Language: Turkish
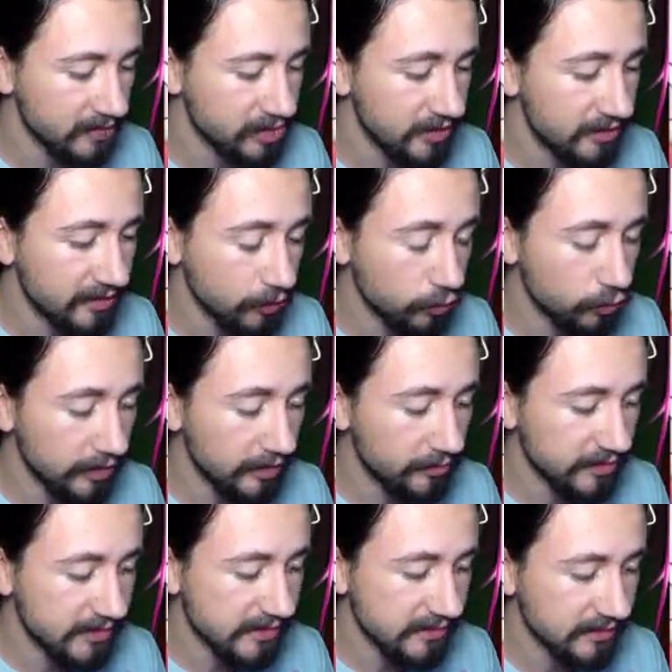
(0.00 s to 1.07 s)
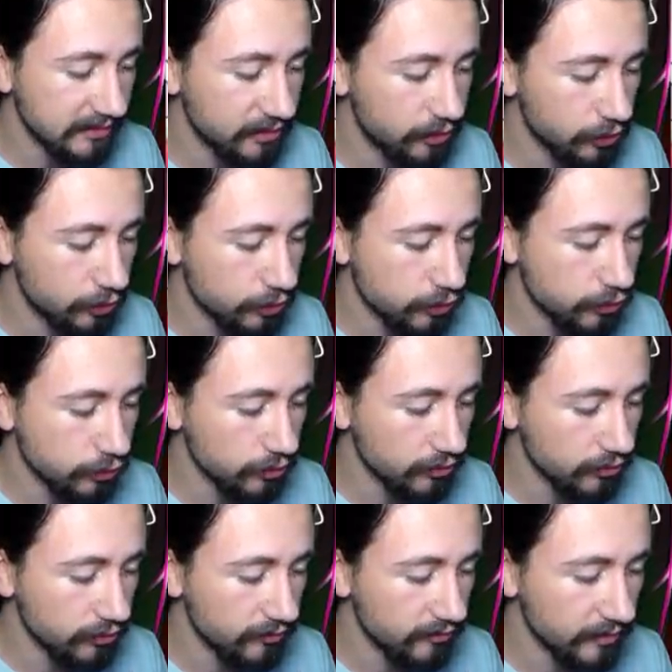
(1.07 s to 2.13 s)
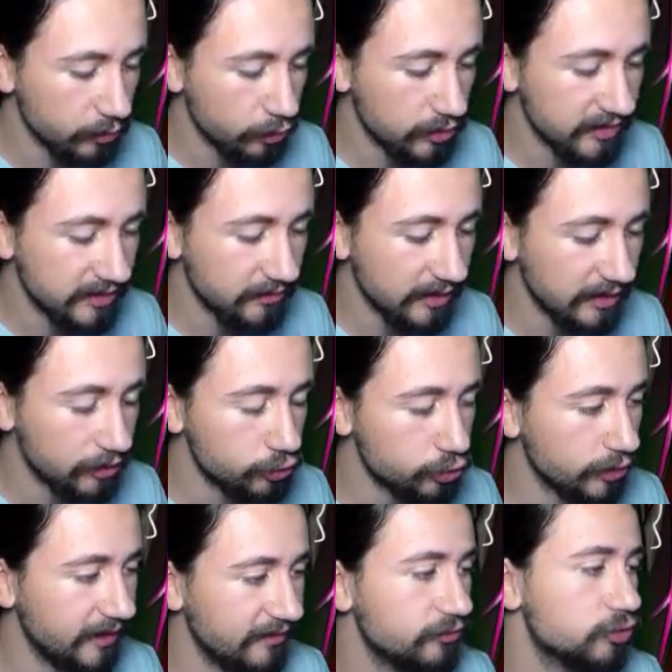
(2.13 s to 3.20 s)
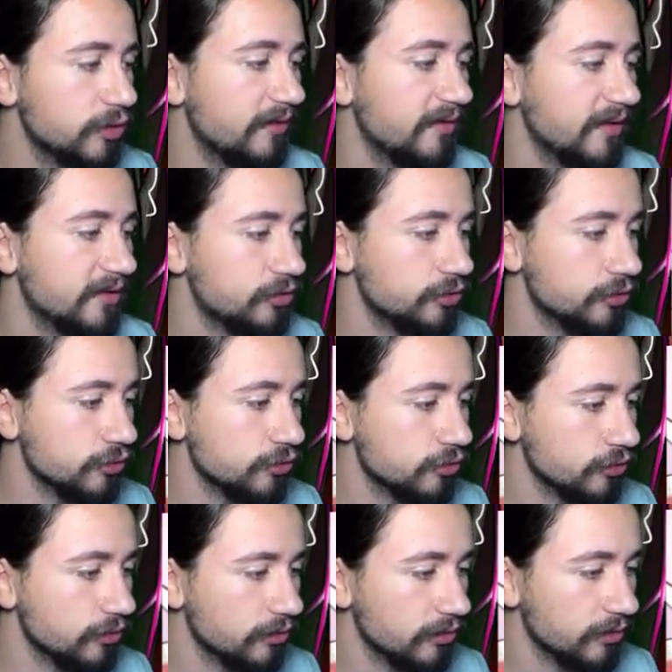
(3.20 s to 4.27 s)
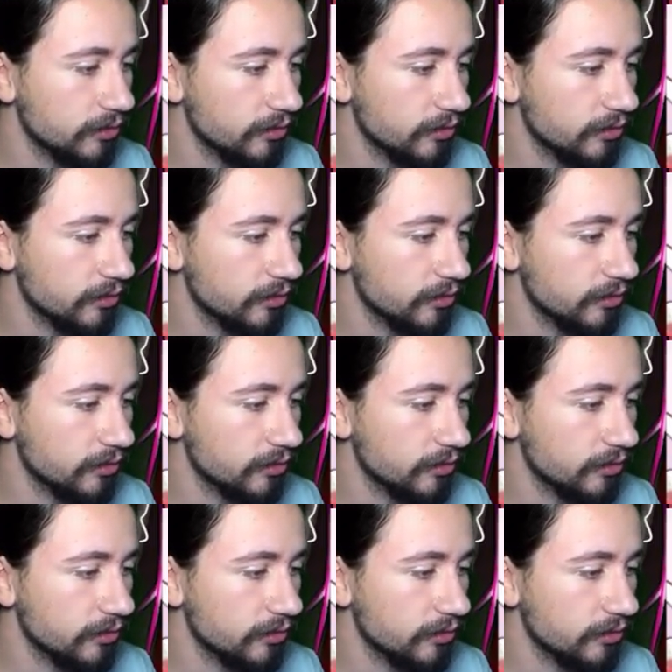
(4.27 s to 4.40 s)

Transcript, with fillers: Şehrin güney batısına gidiyoruz. Ve büyük ihtimalle şu ev, şu eve giriyoruz.